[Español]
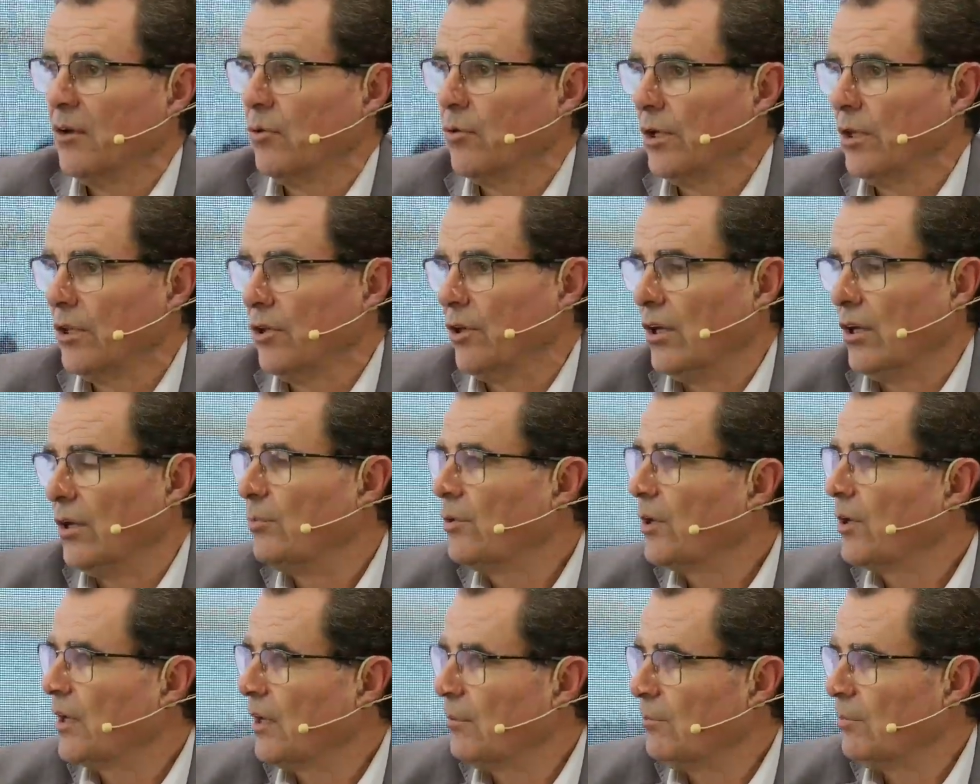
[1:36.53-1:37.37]
Cuestiones,
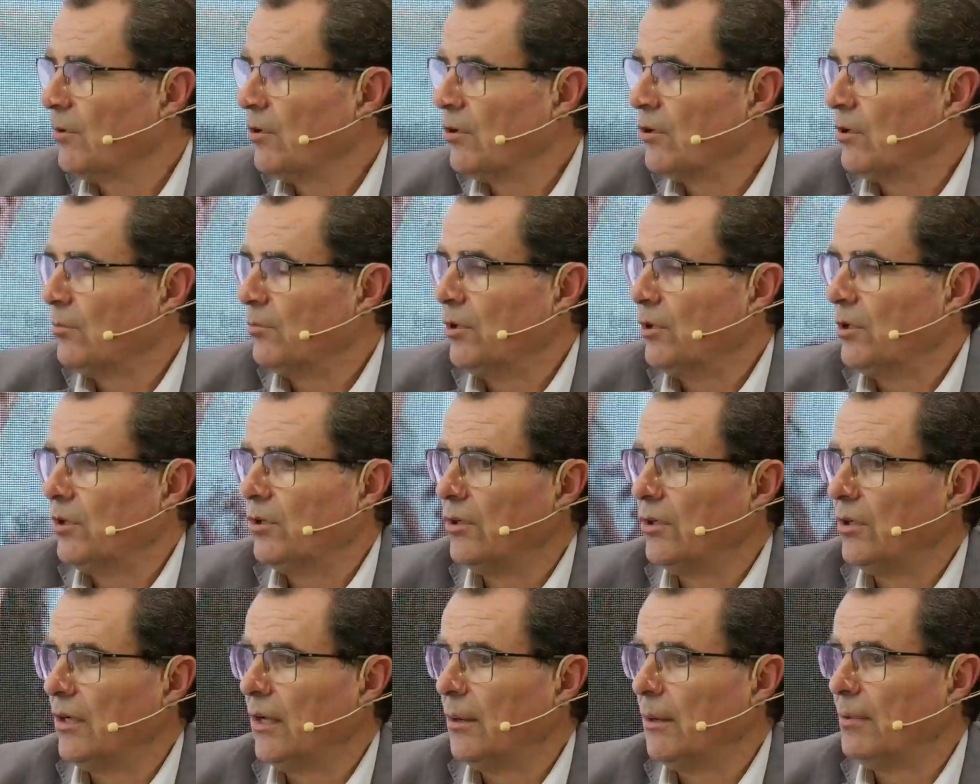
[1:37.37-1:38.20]
por ejemplo,
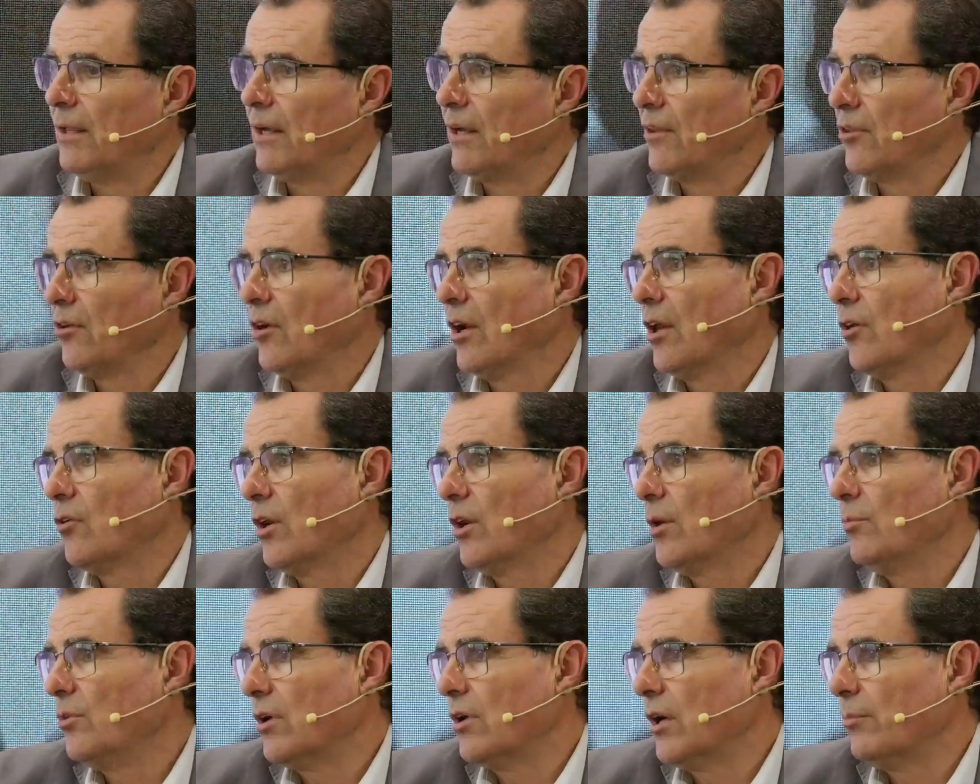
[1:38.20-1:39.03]
como la aplicación de
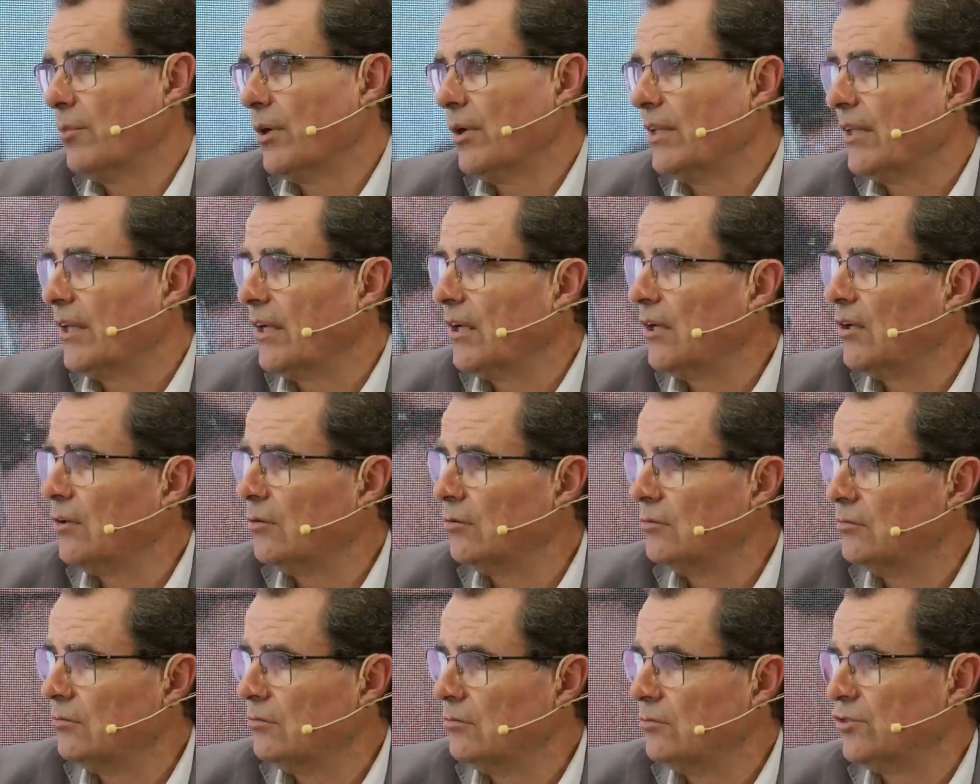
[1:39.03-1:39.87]
algoritmo que pueda tener
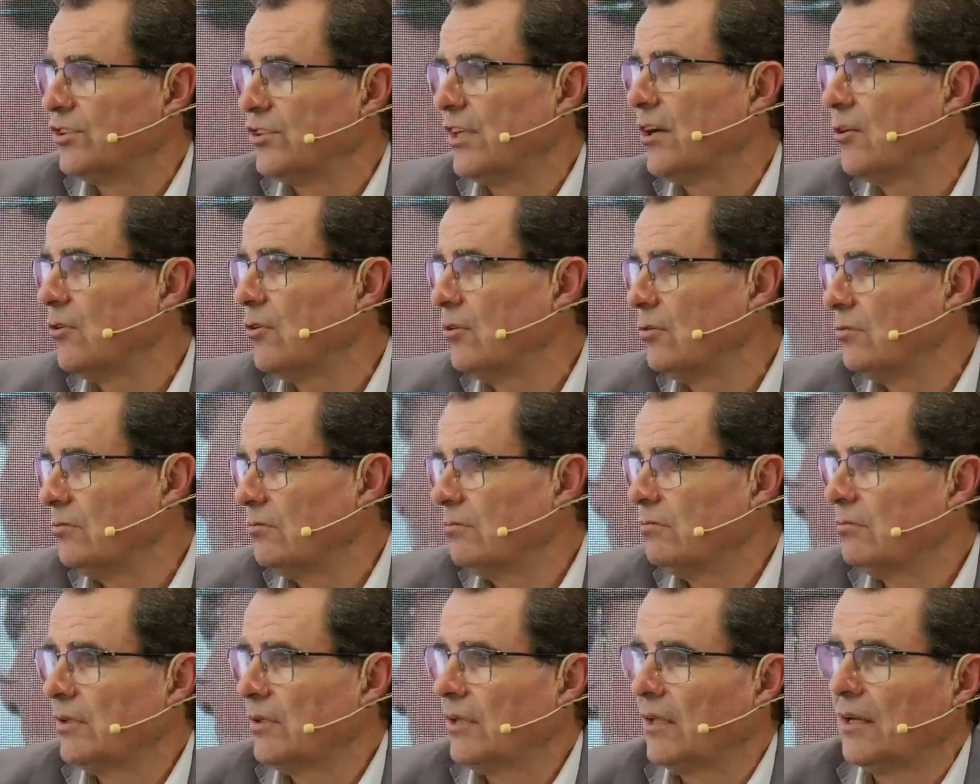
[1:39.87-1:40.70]
un sesgo,
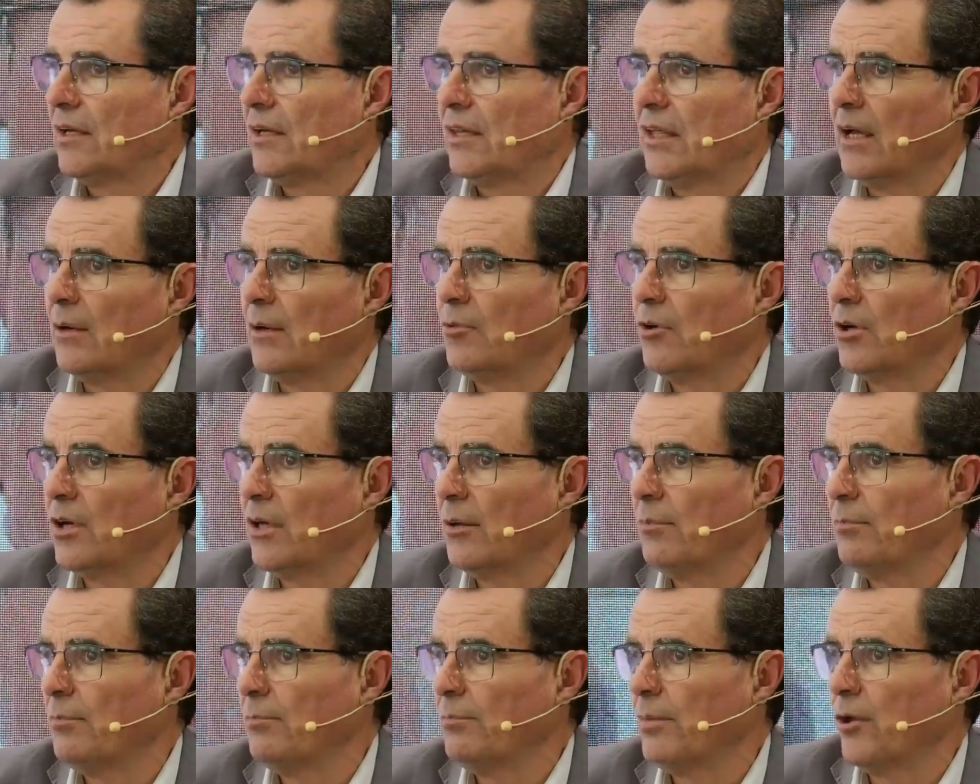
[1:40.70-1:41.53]
de que digamos
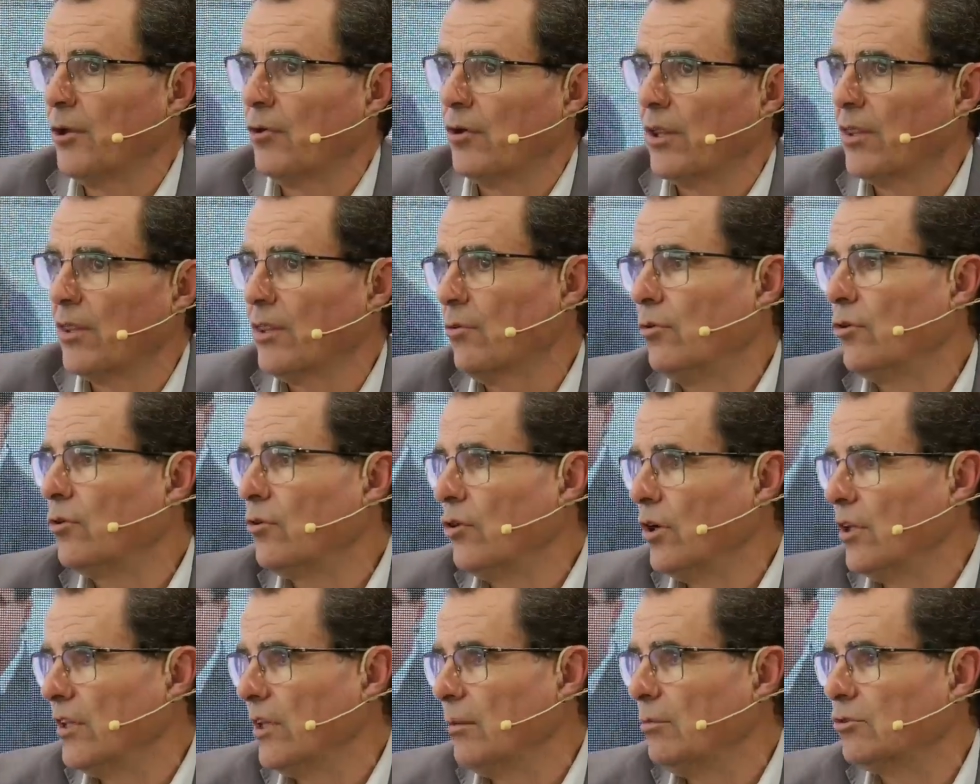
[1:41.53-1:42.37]
que priorice unos
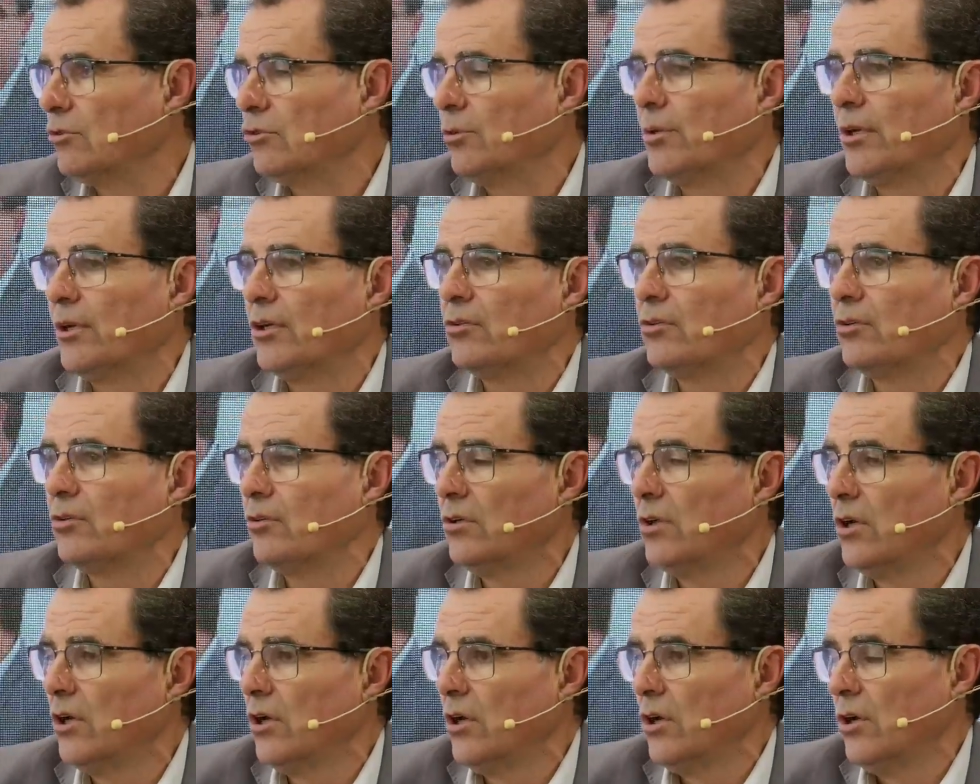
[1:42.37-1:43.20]
colectivos sobre otros,
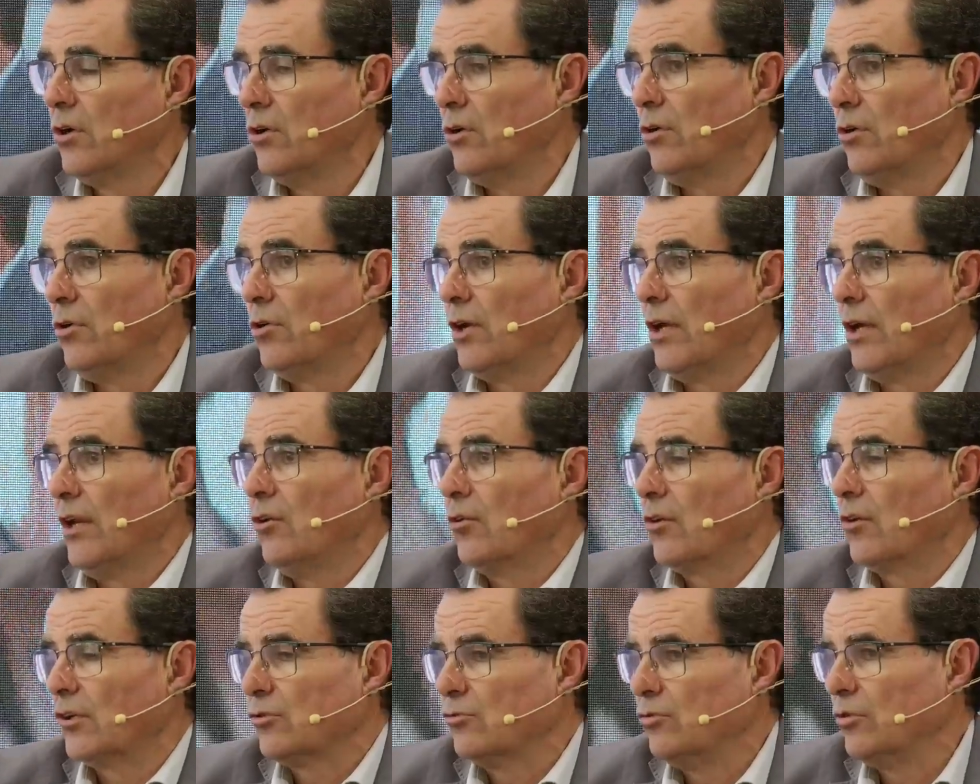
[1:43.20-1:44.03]
o que
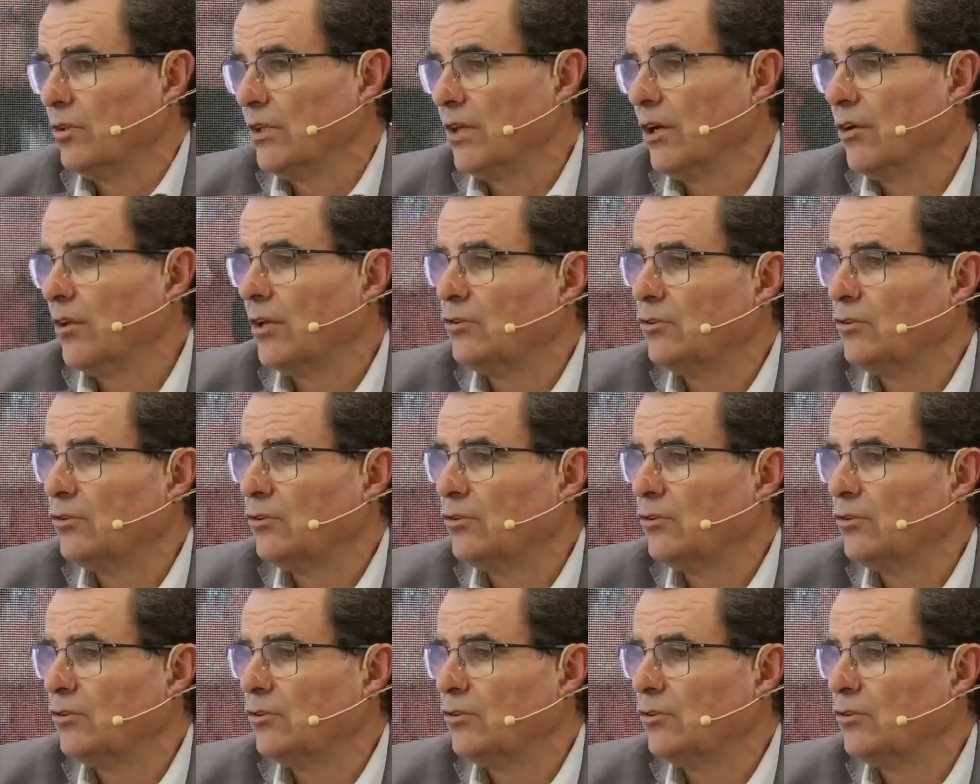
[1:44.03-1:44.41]
los resultados